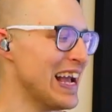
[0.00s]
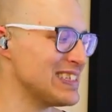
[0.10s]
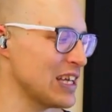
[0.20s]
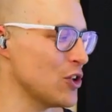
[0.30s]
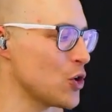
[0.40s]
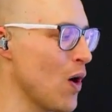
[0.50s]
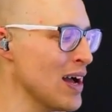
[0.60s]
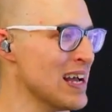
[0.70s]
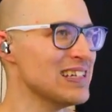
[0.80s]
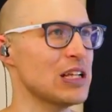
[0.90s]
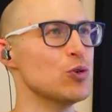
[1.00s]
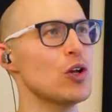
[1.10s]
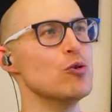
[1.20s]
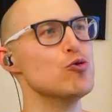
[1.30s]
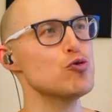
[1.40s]
Et ça donne quoi? Ça nous
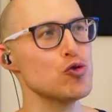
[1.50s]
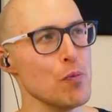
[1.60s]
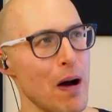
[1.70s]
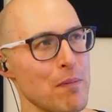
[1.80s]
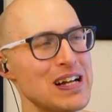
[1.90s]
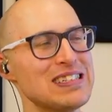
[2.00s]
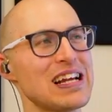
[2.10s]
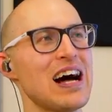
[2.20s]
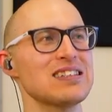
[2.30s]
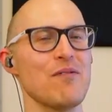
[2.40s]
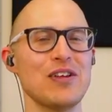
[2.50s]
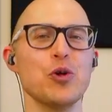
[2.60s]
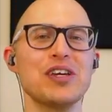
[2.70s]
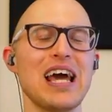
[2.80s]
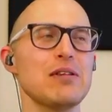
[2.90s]
donne une super belle séquence, en fait,
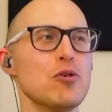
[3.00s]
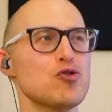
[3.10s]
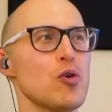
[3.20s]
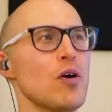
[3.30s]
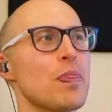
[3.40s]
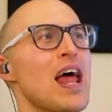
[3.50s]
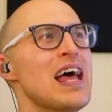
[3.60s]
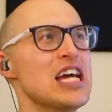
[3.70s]
de quatre mesures.